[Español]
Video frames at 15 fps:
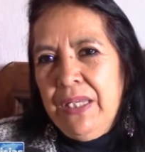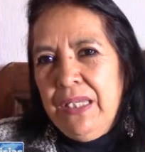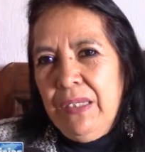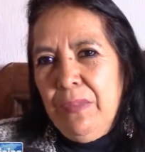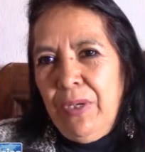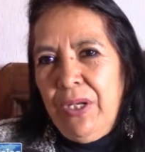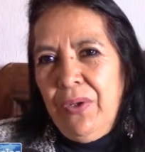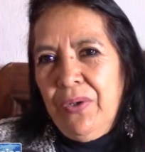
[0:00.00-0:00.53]
Y
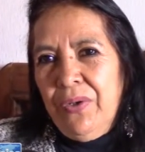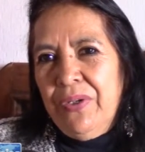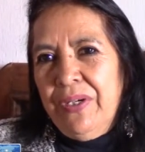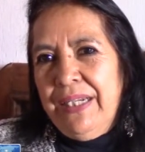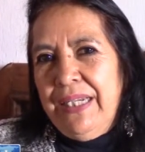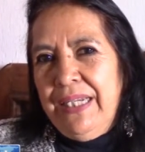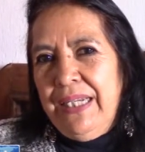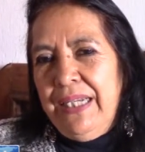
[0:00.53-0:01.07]
bueno,
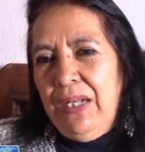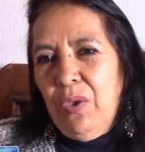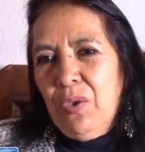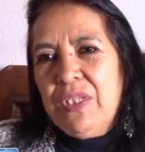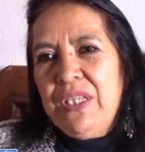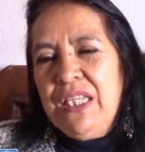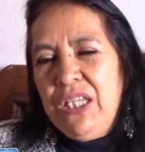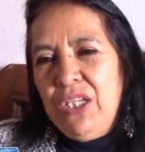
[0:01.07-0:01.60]
eh,
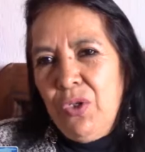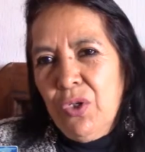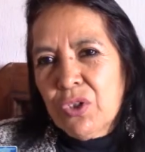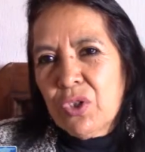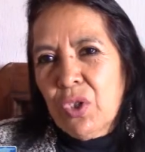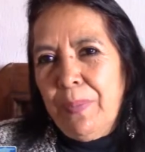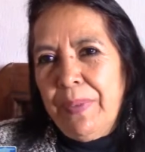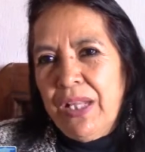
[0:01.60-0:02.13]
los niños
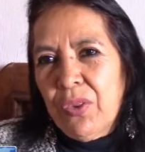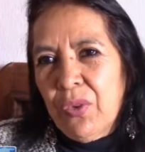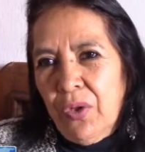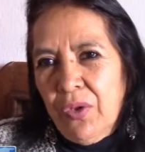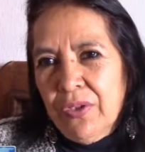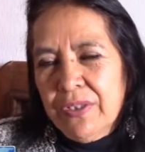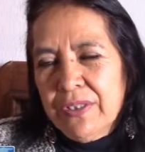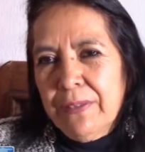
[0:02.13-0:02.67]
sobre
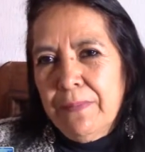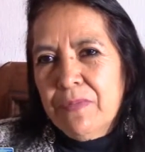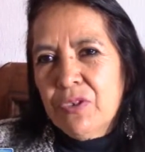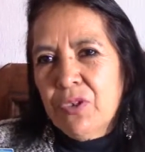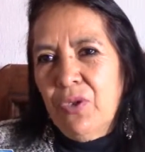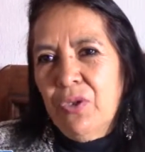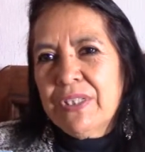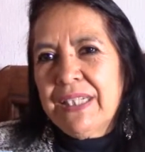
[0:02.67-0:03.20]
todo
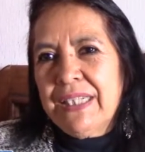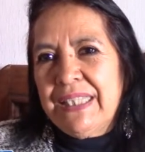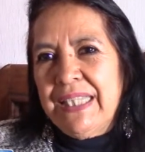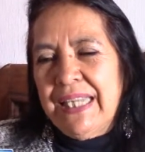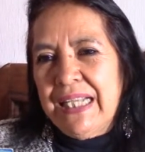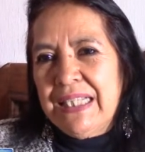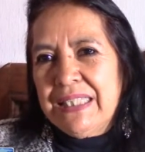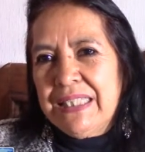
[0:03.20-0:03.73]
son los que se
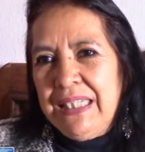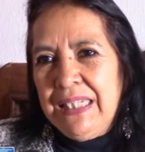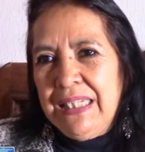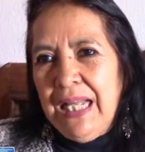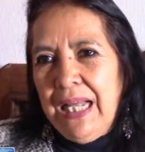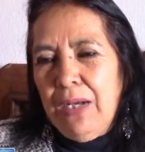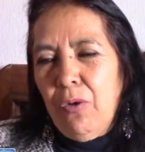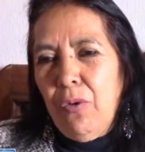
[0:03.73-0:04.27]
dan
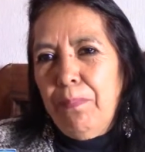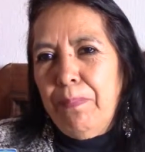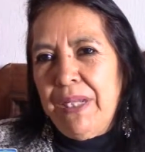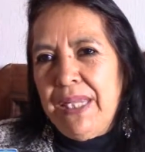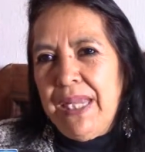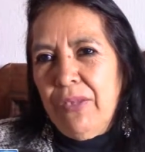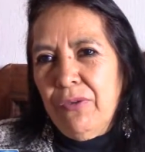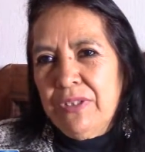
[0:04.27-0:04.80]
cita
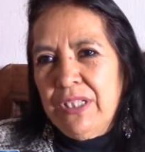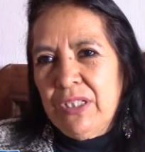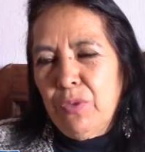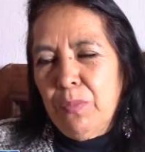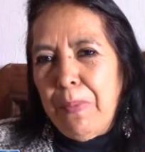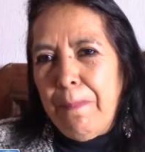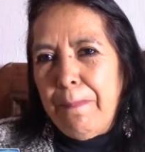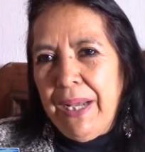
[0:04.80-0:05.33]
acompañados de
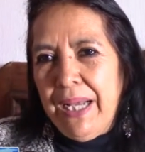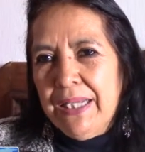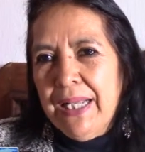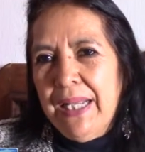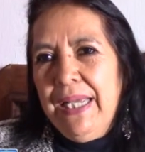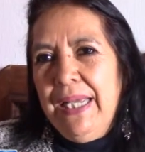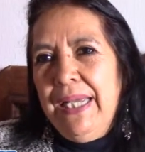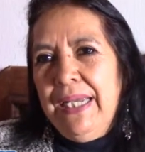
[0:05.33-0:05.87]
su papá,
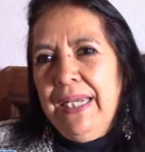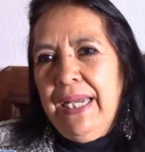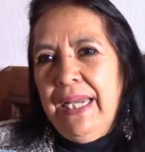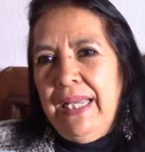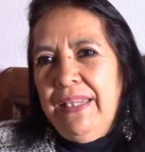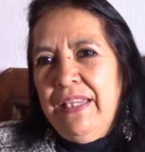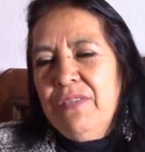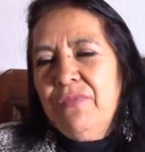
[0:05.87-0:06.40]

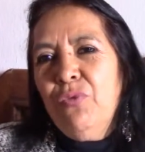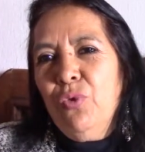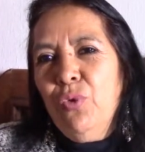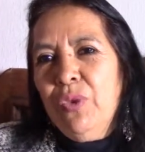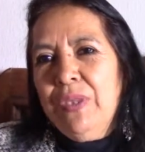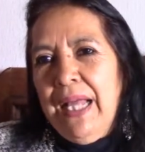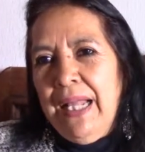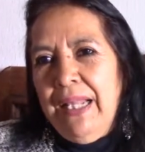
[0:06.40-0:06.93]
que
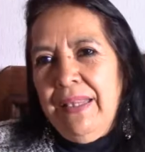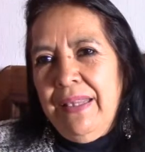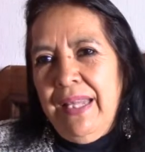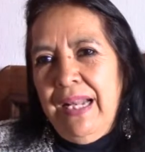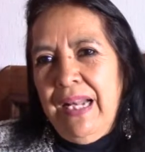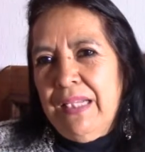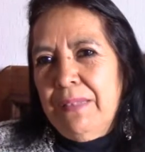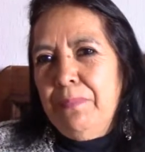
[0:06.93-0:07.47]
disfrutan
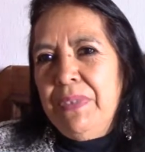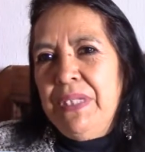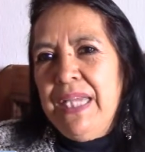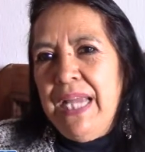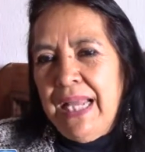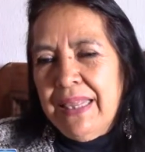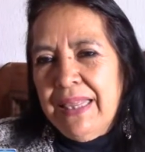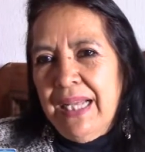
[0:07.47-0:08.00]
de las
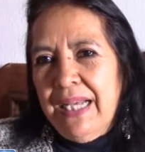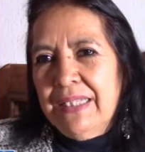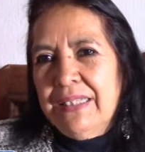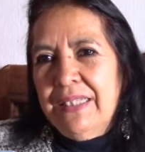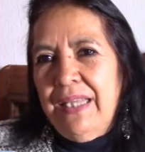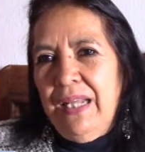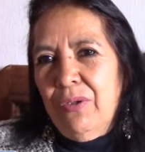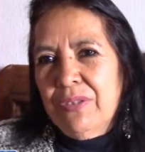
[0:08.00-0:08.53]

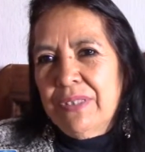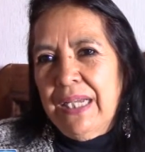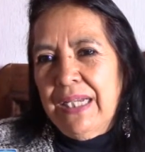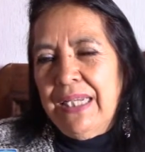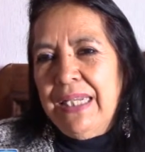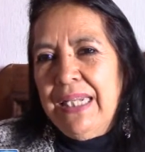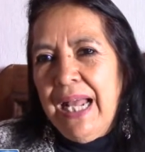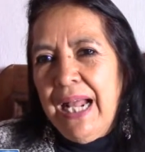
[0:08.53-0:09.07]
piñatas, de los
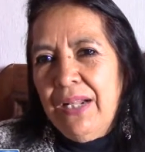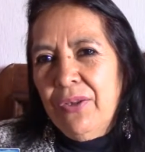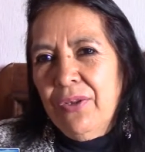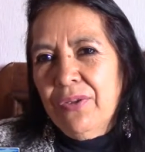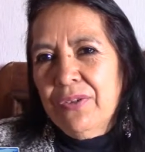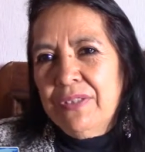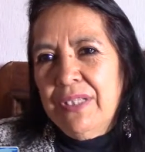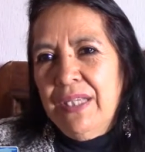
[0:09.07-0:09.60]

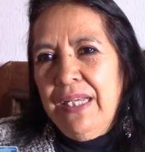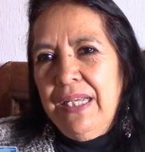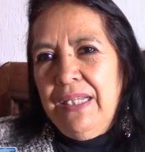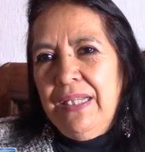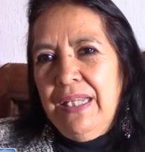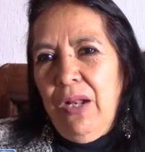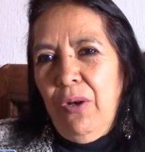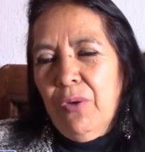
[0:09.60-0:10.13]
aguinaldos,
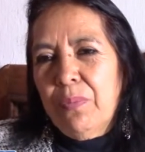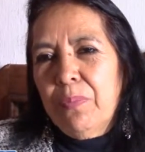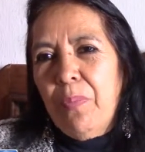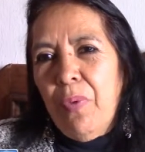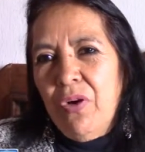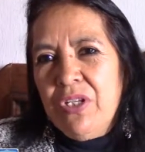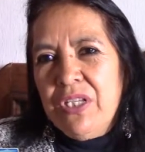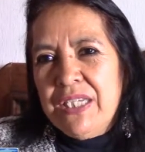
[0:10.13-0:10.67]
de los
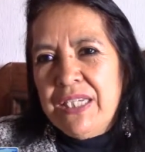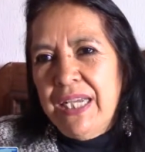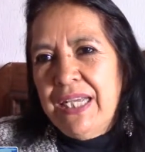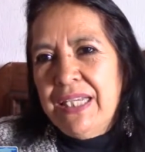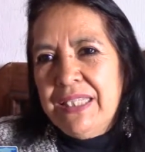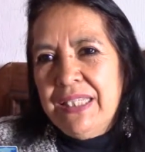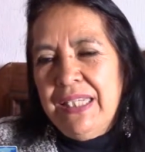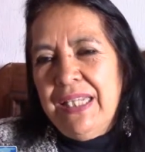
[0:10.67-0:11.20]

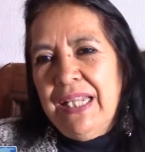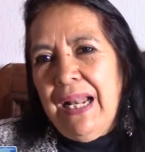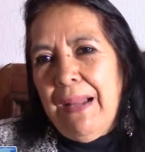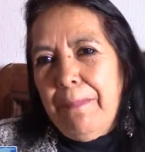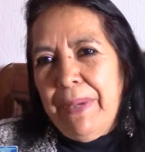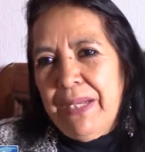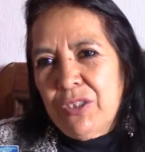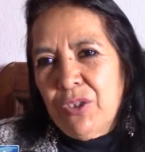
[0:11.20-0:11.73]
ponches y de
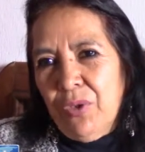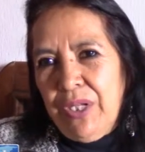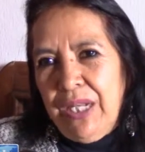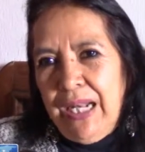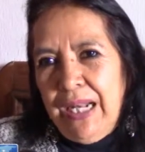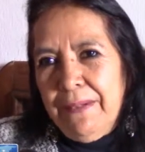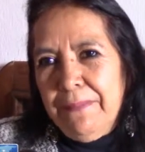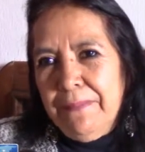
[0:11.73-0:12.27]
la pastorela.